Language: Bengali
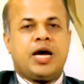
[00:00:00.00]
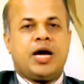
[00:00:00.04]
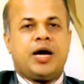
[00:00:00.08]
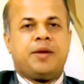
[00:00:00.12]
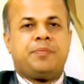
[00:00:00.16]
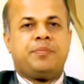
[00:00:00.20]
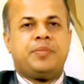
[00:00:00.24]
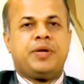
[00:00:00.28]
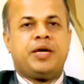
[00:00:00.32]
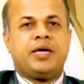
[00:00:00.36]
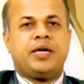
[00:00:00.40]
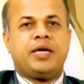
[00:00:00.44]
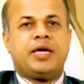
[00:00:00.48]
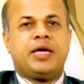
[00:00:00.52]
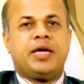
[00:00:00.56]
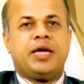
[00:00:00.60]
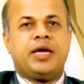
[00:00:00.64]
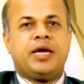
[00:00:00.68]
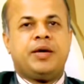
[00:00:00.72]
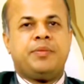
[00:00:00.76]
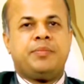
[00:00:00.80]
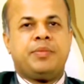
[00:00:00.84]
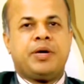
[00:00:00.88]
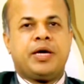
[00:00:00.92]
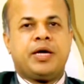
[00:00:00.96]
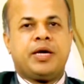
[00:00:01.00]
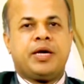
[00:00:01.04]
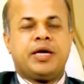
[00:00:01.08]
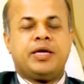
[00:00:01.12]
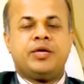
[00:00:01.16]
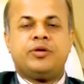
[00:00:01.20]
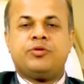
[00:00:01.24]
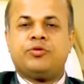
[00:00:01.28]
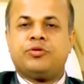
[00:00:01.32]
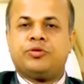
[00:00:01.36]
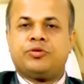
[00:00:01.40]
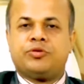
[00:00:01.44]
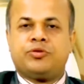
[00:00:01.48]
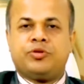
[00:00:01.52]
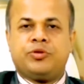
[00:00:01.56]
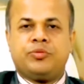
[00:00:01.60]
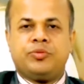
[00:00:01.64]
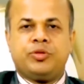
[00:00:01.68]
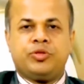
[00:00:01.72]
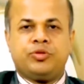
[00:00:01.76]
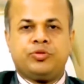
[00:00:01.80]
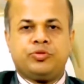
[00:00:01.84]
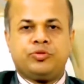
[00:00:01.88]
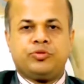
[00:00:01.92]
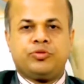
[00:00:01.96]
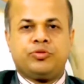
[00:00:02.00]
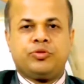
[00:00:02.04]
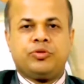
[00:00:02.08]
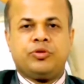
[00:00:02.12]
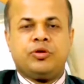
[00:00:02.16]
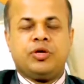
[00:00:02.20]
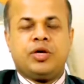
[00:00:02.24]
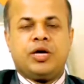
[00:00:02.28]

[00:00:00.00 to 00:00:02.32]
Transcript: আপনার এমআরআই করতে হবে দ্রুত